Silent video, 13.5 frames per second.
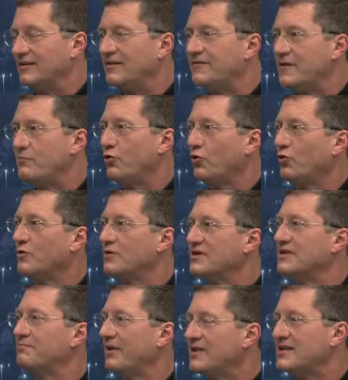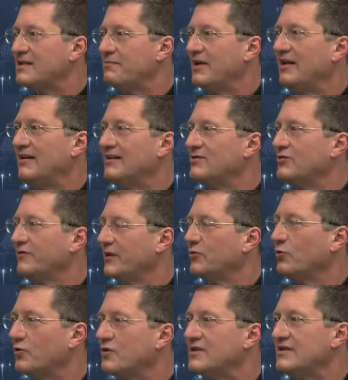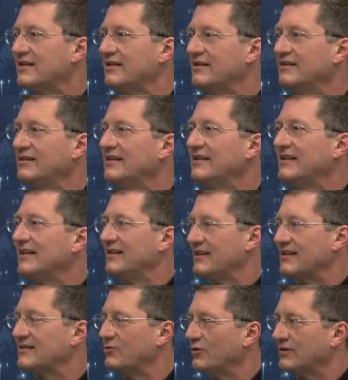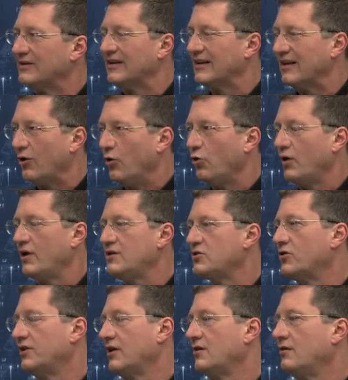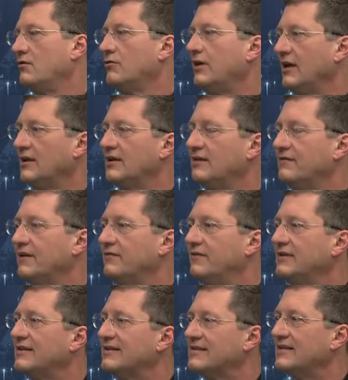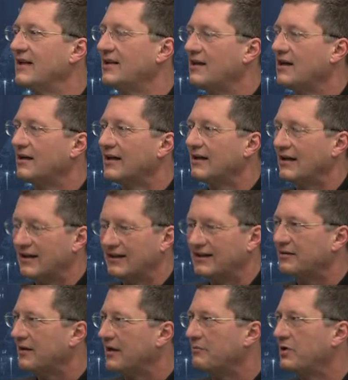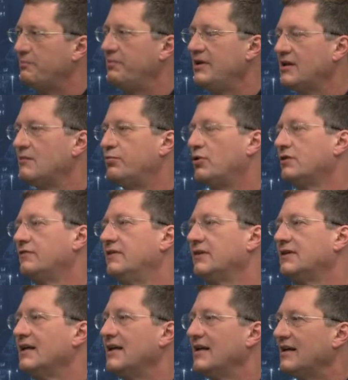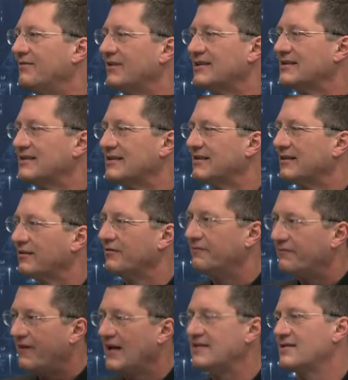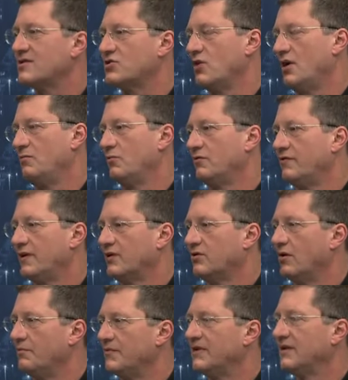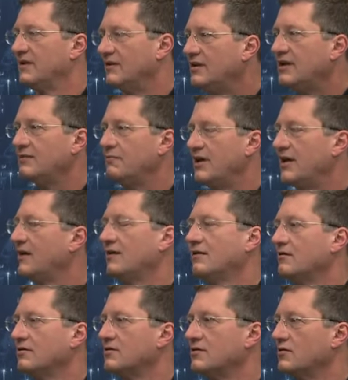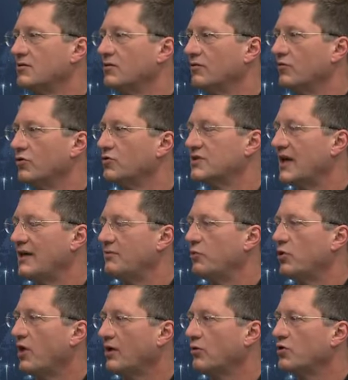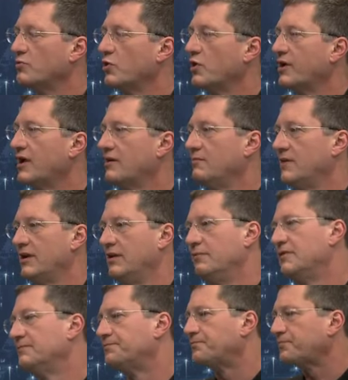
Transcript: Tiefseebohrungen sind prinzipiell insofern unsicher, dass dort Hochrisikotechnologie angewandt wird, dass in, einer, in einem Gebiet gebohrt wird, was, falls es zu einem Unfall kommt, nicht mehr, wo es keine Handlungsmöglichkeiten mehr gibt.